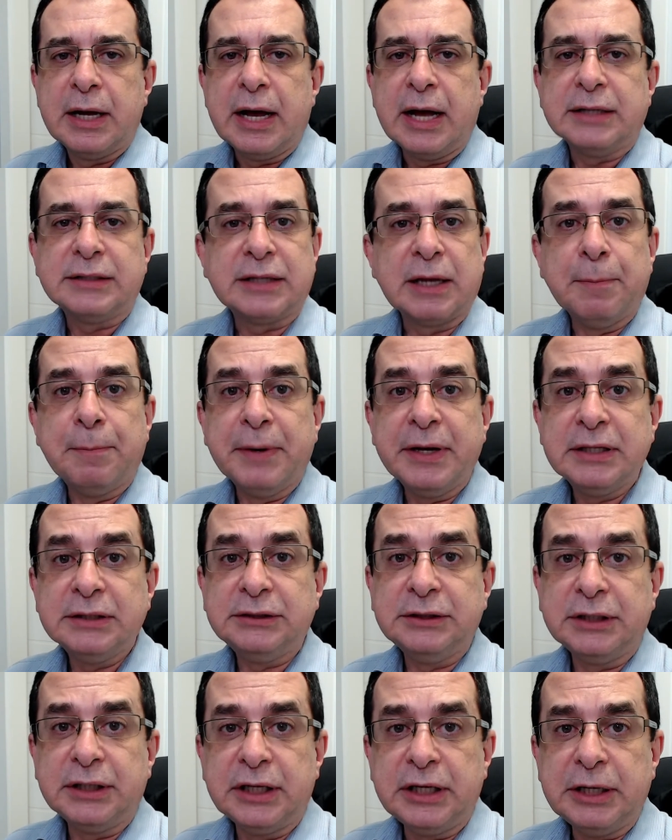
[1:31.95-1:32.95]
As campanhas
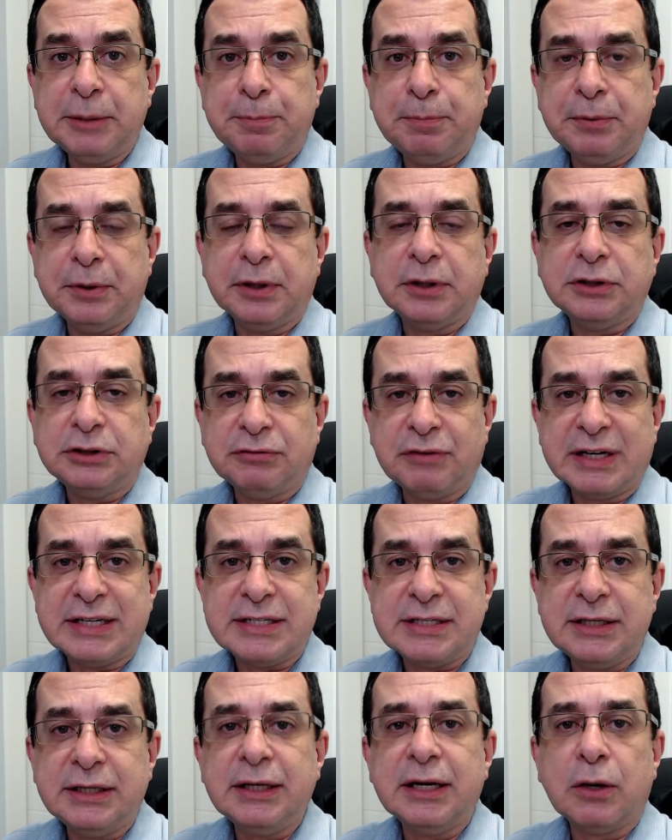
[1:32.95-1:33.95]
de gripe, de
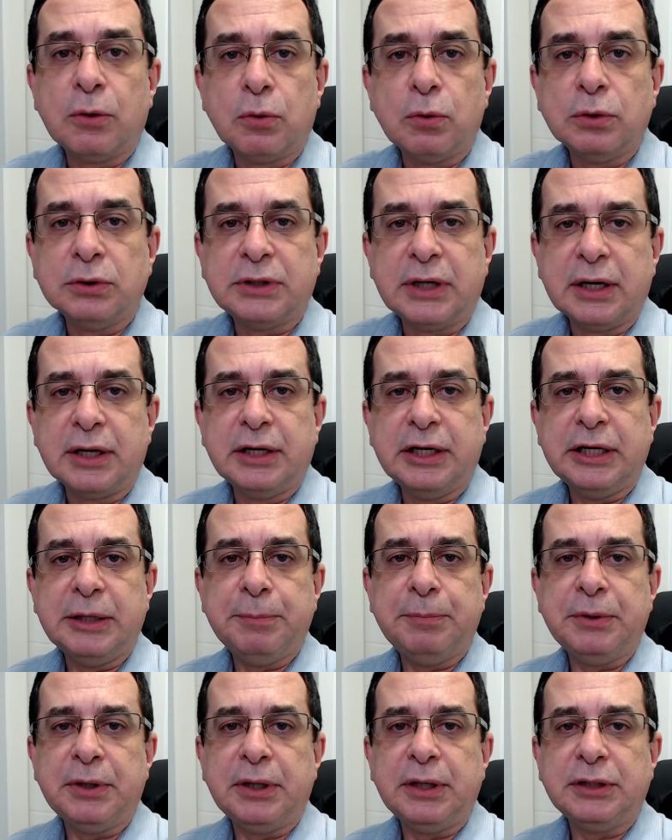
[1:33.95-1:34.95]
vacina contra a
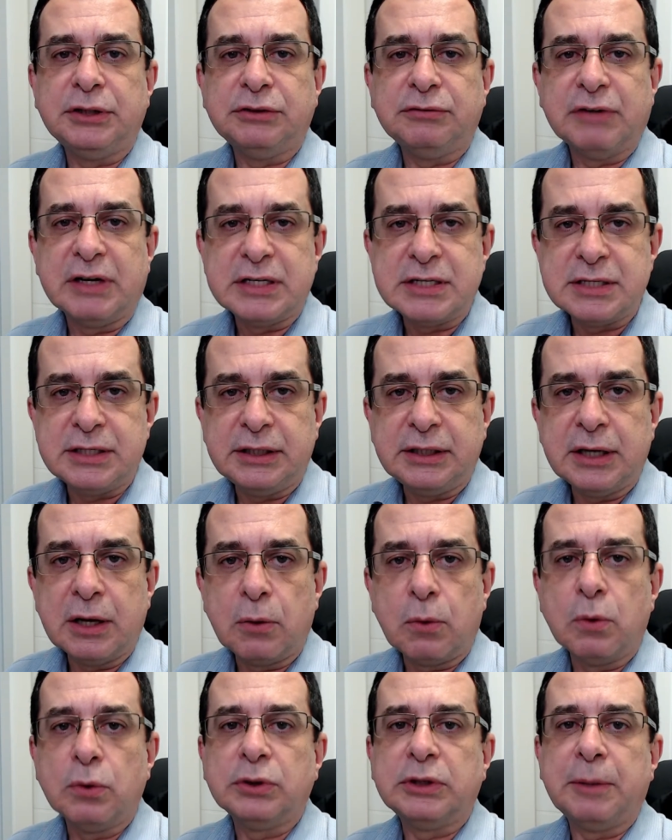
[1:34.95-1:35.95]
gripe e de vacina
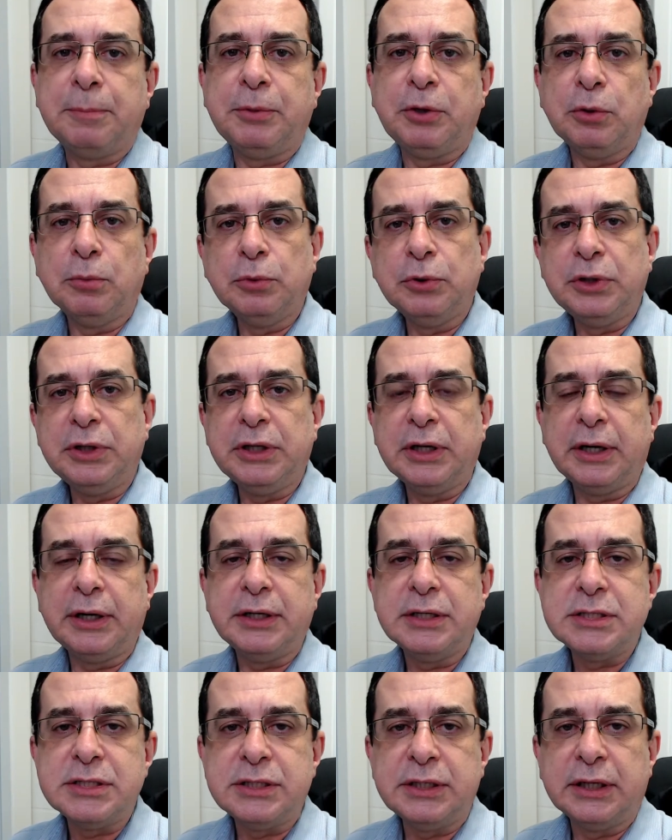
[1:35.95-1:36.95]
contra a pneumonia
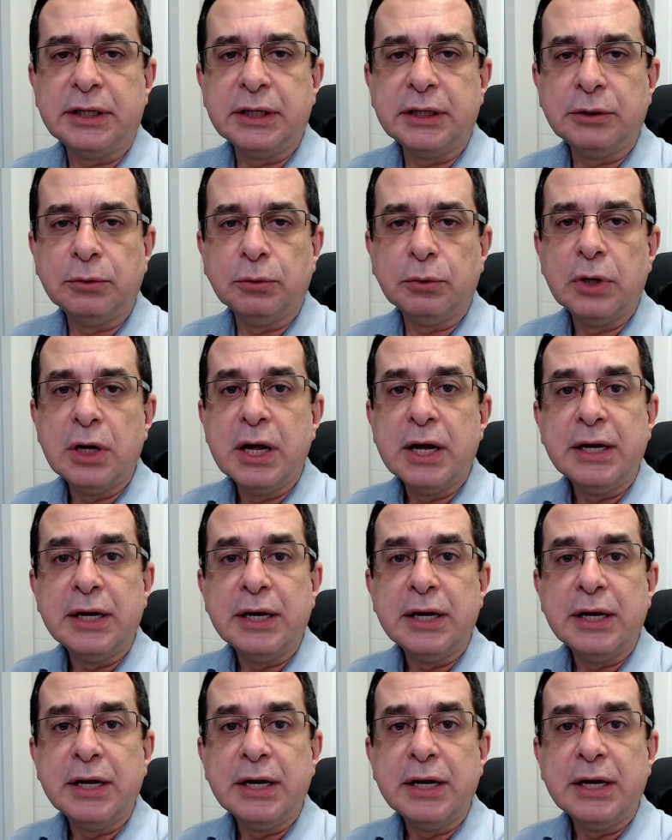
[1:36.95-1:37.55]
esse ano